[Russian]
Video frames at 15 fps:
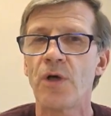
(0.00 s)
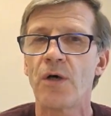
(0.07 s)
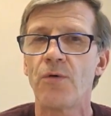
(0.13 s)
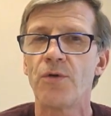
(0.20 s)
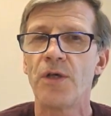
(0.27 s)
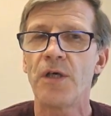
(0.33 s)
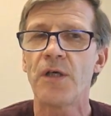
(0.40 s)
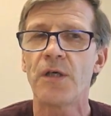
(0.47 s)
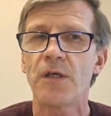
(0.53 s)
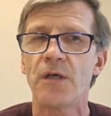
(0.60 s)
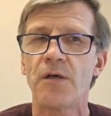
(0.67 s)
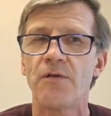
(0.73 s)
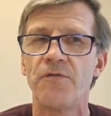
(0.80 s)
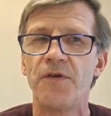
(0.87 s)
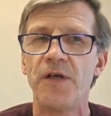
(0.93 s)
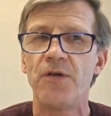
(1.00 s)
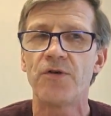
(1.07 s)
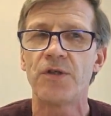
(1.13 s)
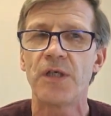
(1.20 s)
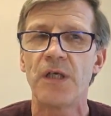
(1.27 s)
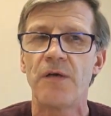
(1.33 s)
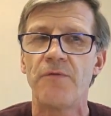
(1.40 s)
У них в
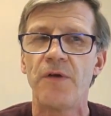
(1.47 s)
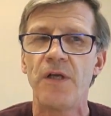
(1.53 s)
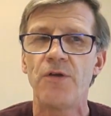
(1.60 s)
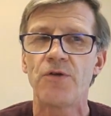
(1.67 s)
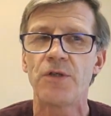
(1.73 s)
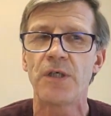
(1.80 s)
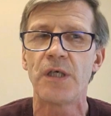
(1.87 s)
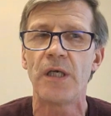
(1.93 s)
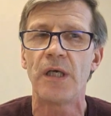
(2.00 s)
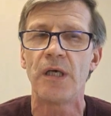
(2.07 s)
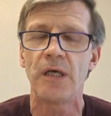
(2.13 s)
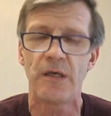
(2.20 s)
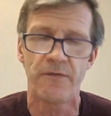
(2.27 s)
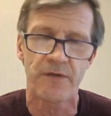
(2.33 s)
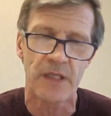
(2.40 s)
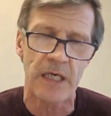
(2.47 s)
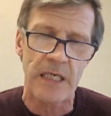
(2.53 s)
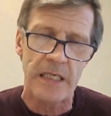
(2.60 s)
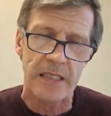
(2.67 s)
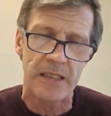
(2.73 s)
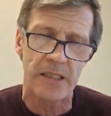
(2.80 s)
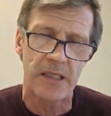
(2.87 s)
Вильнюсе, в Вильнюсе и в
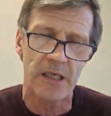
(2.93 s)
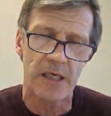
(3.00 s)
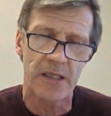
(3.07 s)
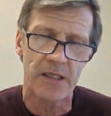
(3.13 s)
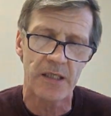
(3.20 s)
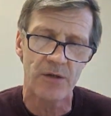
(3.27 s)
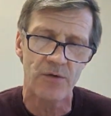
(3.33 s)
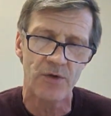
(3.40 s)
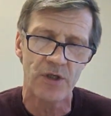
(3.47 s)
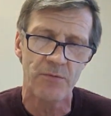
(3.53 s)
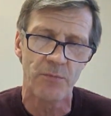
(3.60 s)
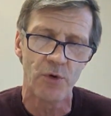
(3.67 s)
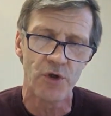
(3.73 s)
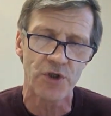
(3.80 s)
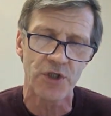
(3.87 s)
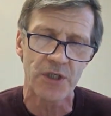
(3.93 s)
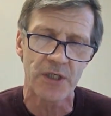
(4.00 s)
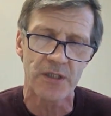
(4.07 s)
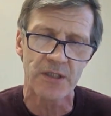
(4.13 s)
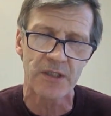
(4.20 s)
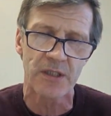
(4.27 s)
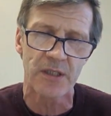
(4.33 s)
Таллине они, у них
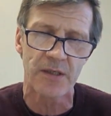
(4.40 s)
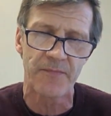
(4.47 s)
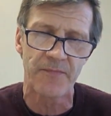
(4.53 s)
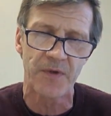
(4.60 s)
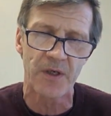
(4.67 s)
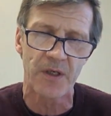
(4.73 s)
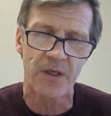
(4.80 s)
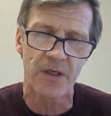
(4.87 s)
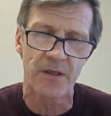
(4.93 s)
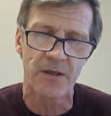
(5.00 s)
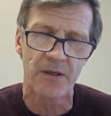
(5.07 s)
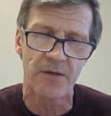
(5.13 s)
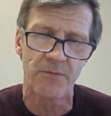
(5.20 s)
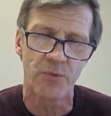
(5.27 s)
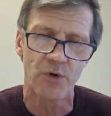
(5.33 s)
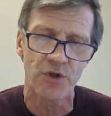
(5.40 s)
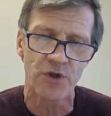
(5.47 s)
больше, эм,